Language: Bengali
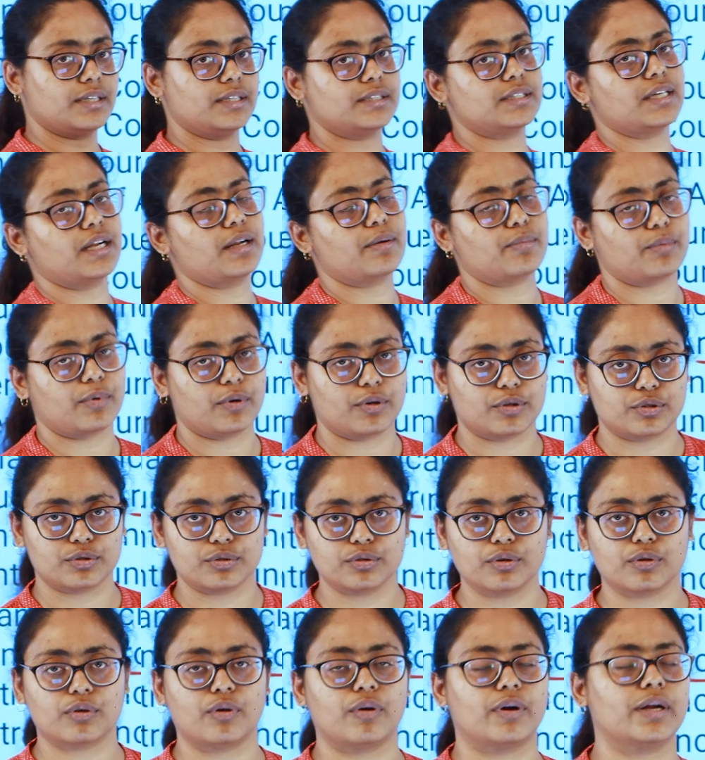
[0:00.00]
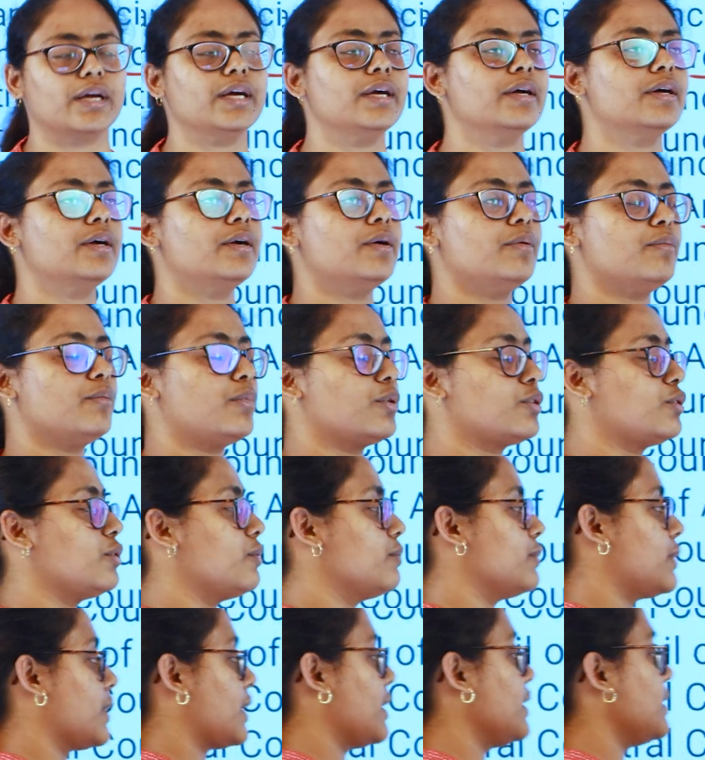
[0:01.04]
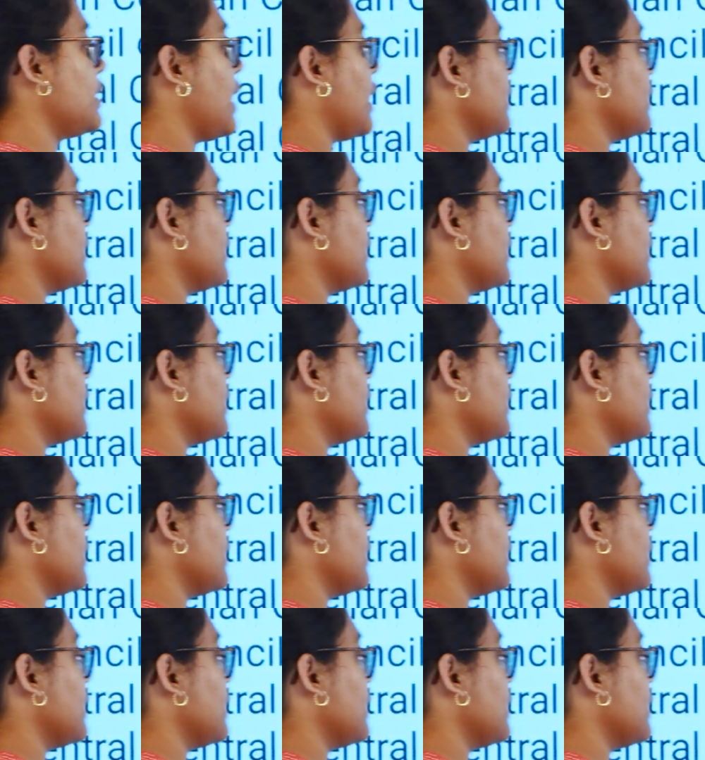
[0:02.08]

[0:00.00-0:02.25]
নিয়ে যারা পড়াশুনো করে প্রথম থেকে